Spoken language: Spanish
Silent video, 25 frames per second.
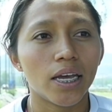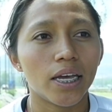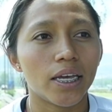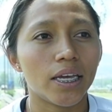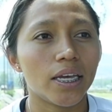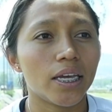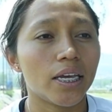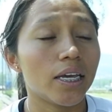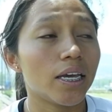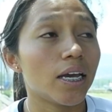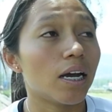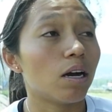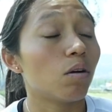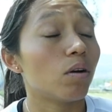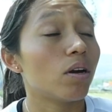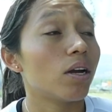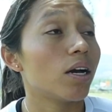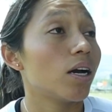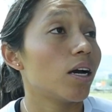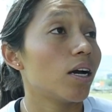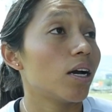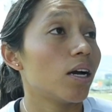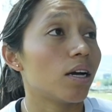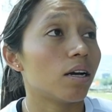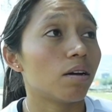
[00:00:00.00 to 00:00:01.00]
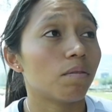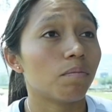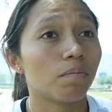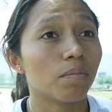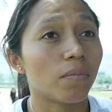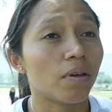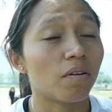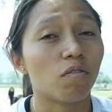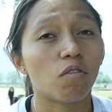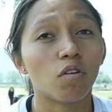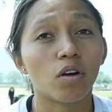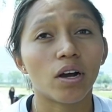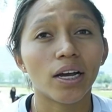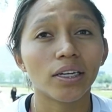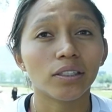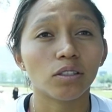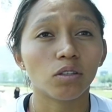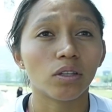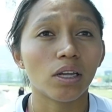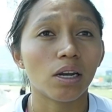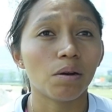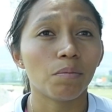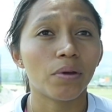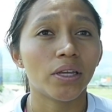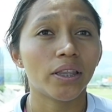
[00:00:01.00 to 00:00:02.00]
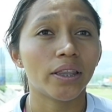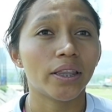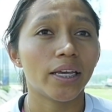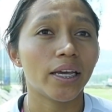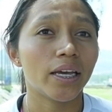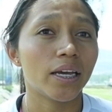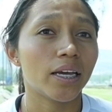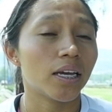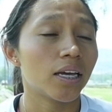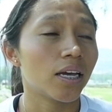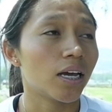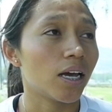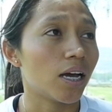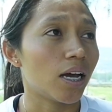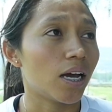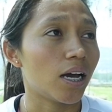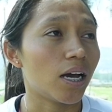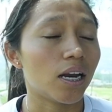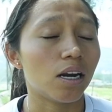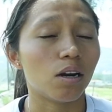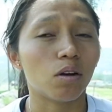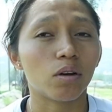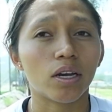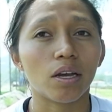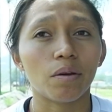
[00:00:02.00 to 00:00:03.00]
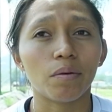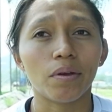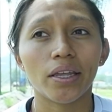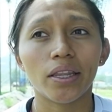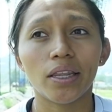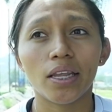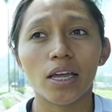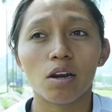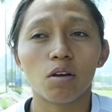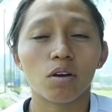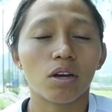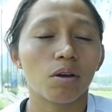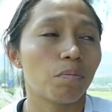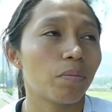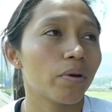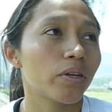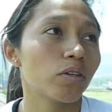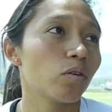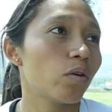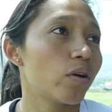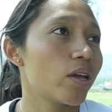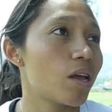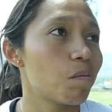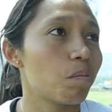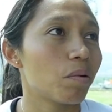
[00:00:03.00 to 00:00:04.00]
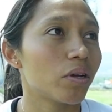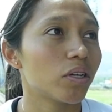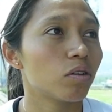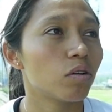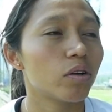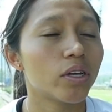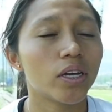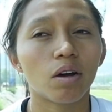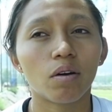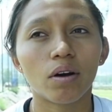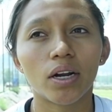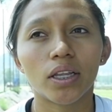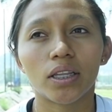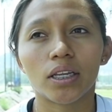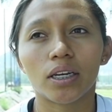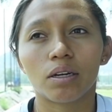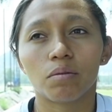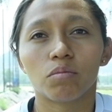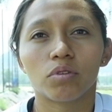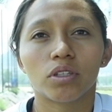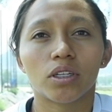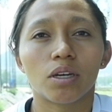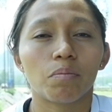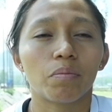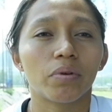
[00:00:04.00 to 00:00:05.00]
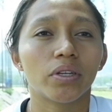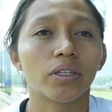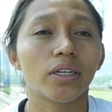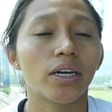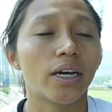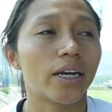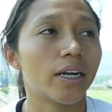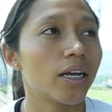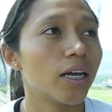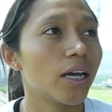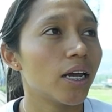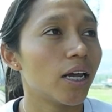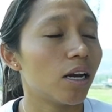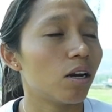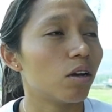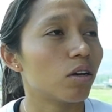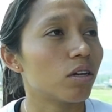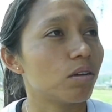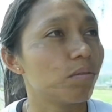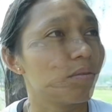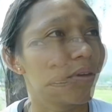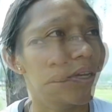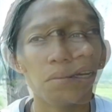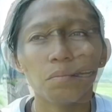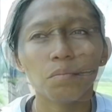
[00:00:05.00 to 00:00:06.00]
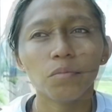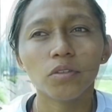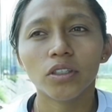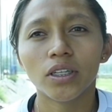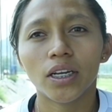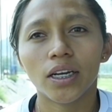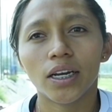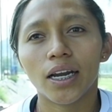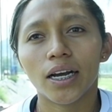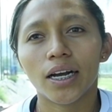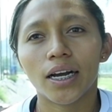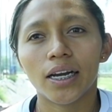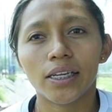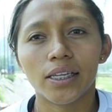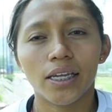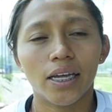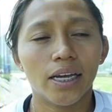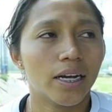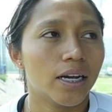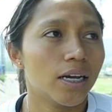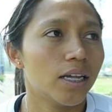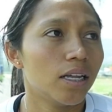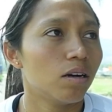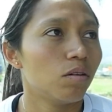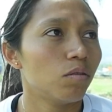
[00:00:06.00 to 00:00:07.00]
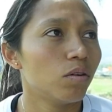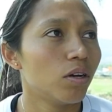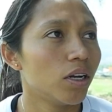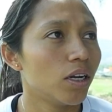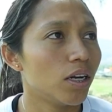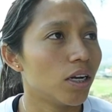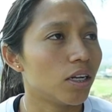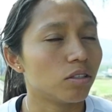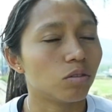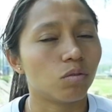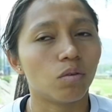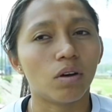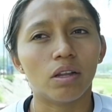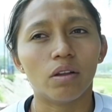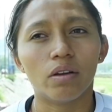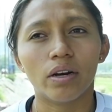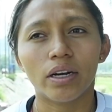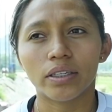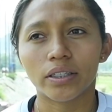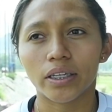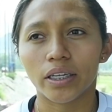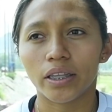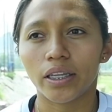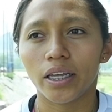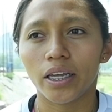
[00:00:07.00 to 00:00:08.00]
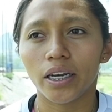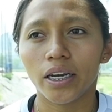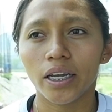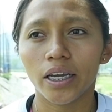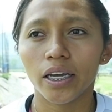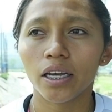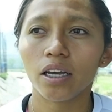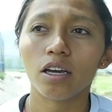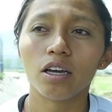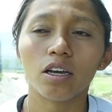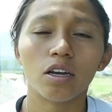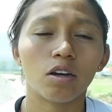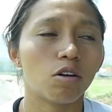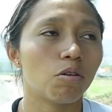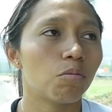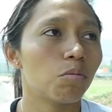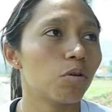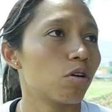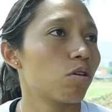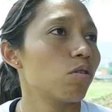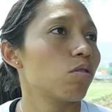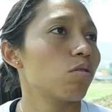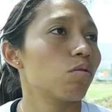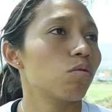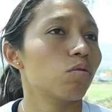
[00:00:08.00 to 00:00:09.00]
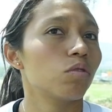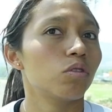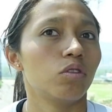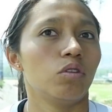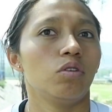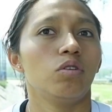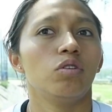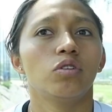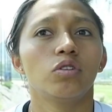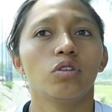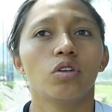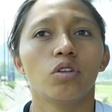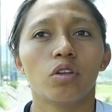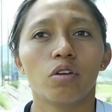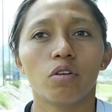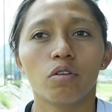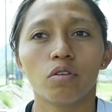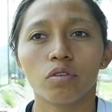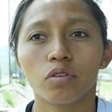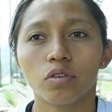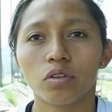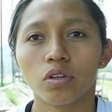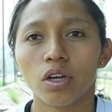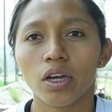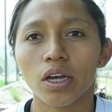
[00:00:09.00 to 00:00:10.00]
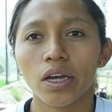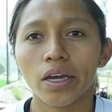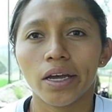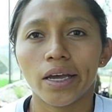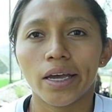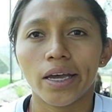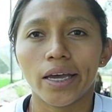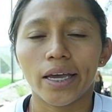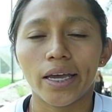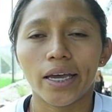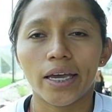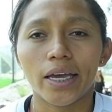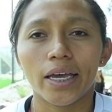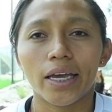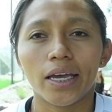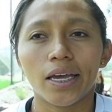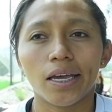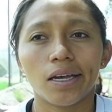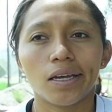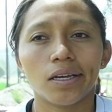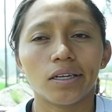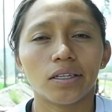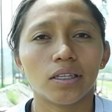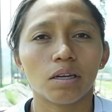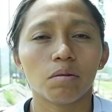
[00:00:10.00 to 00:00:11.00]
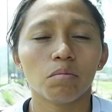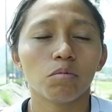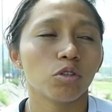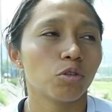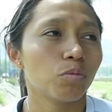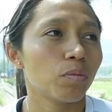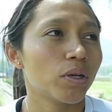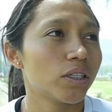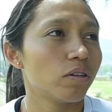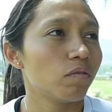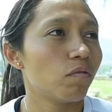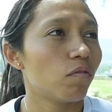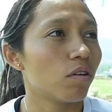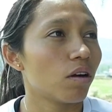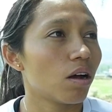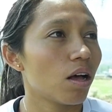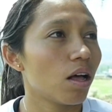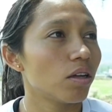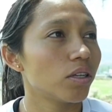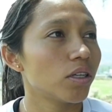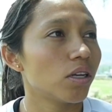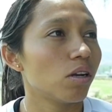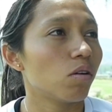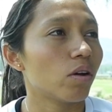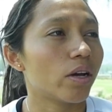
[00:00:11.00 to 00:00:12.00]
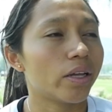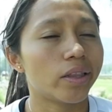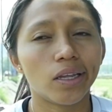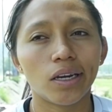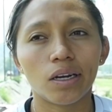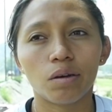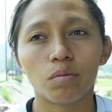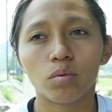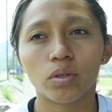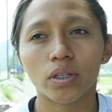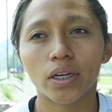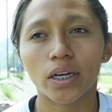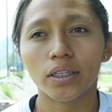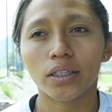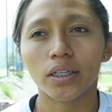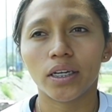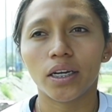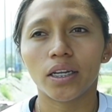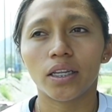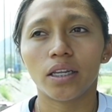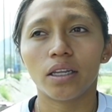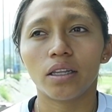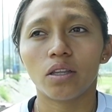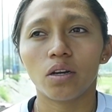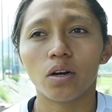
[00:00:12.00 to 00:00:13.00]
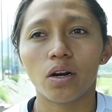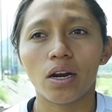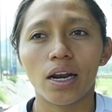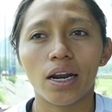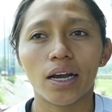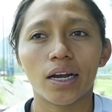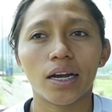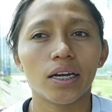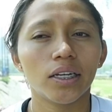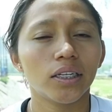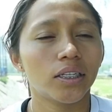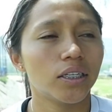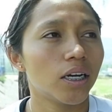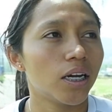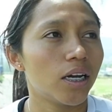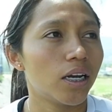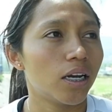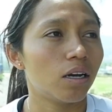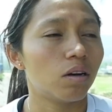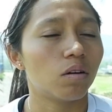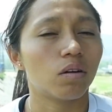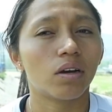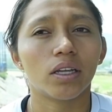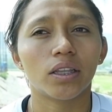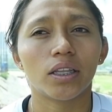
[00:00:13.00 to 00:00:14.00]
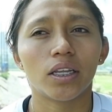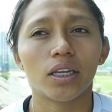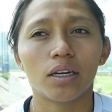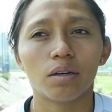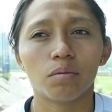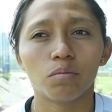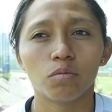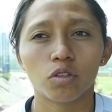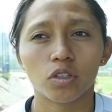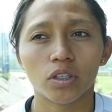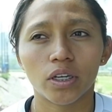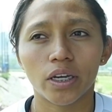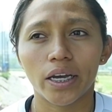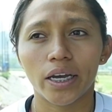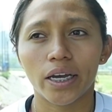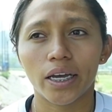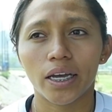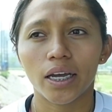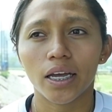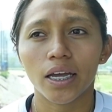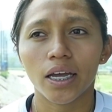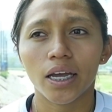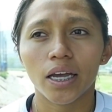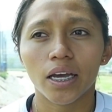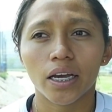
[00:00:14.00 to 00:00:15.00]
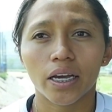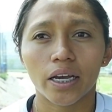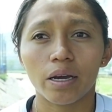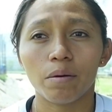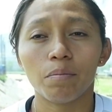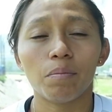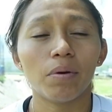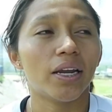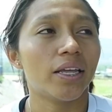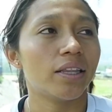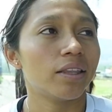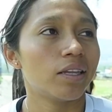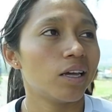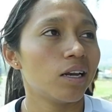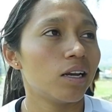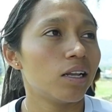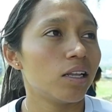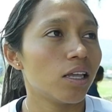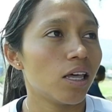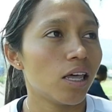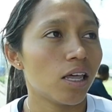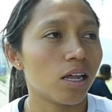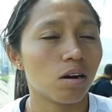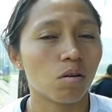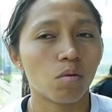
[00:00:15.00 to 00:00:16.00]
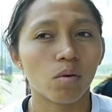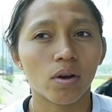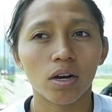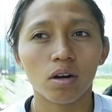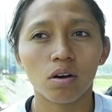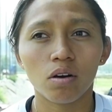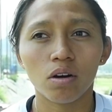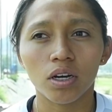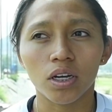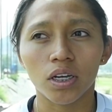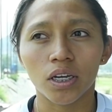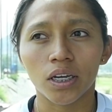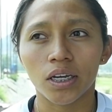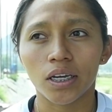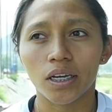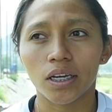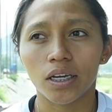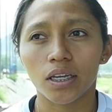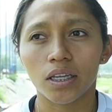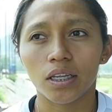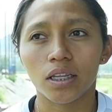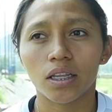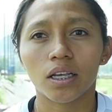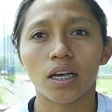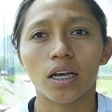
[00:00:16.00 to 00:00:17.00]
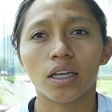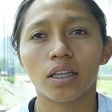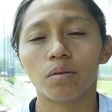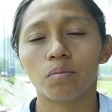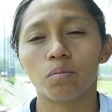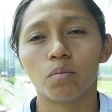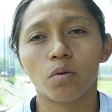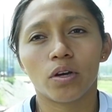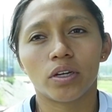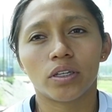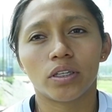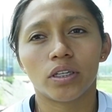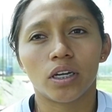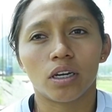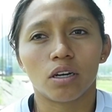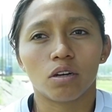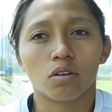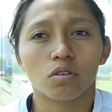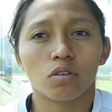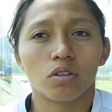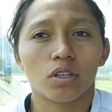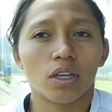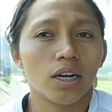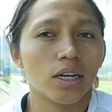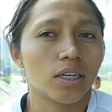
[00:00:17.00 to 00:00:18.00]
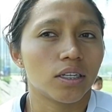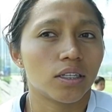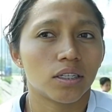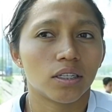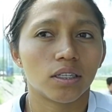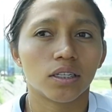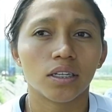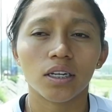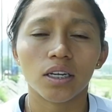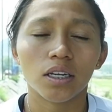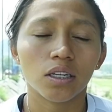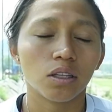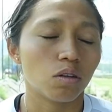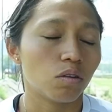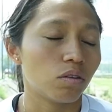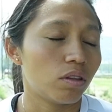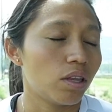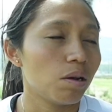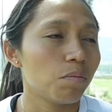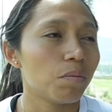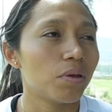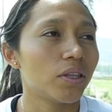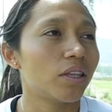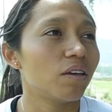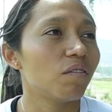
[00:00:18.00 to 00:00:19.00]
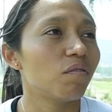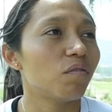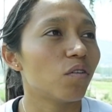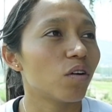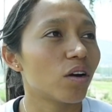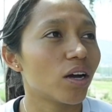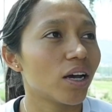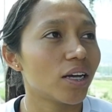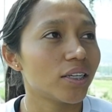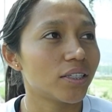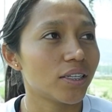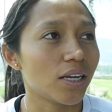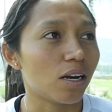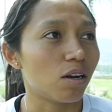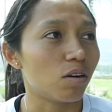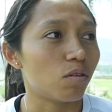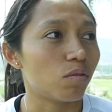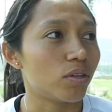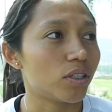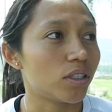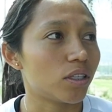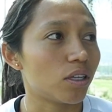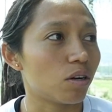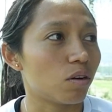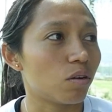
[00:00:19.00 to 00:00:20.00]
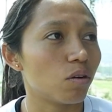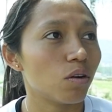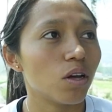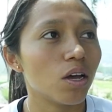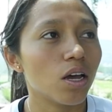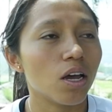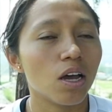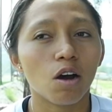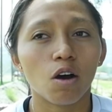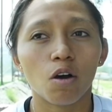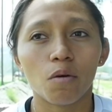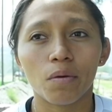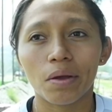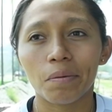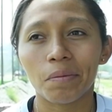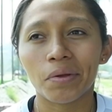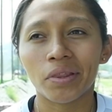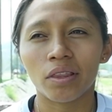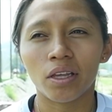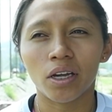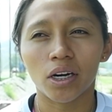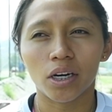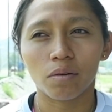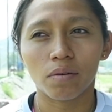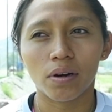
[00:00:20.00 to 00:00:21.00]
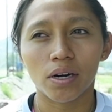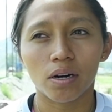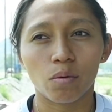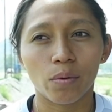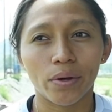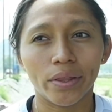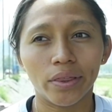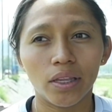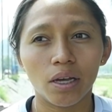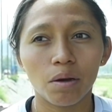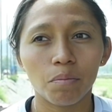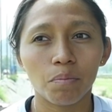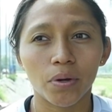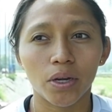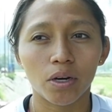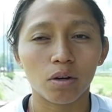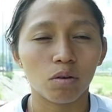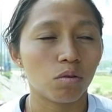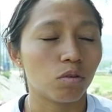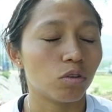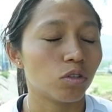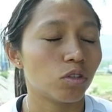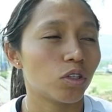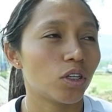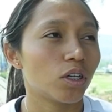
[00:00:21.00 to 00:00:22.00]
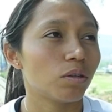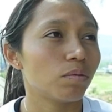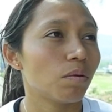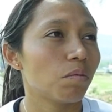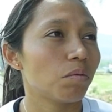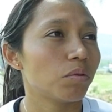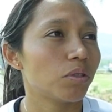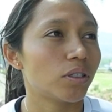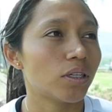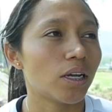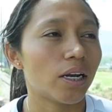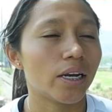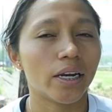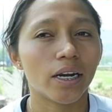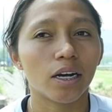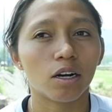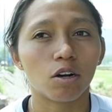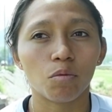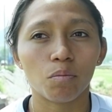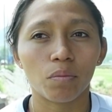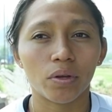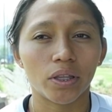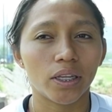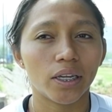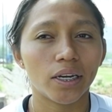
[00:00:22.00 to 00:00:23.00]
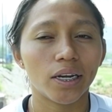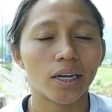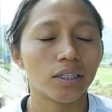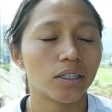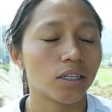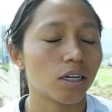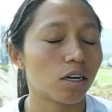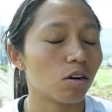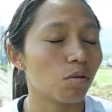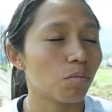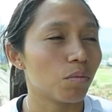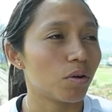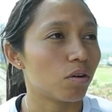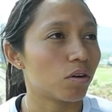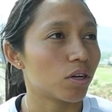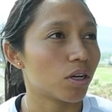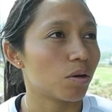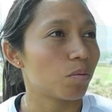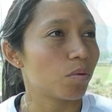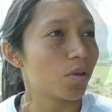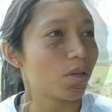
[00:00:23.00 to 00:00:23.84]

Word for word: y ahora enfocadas totalmente a lo que viene, lo que pasó ya pasó y ahora tenemos que pensar en lo que viene. Sabemos de la calidad de cada una de las jugadoras que tiene y, como conjunto. Nosotros eh, estamos más enfocados en lo que tenemos que hacer dentro de la cancha, en lo que tenemos que, que plantear el día del juego y qué te puedo decir, nosotras totalmente enfocadas a lo nuestro. Obviamente arriba rival cuenta, pero nosotros vamos a salir a competir y hacer lo mejor que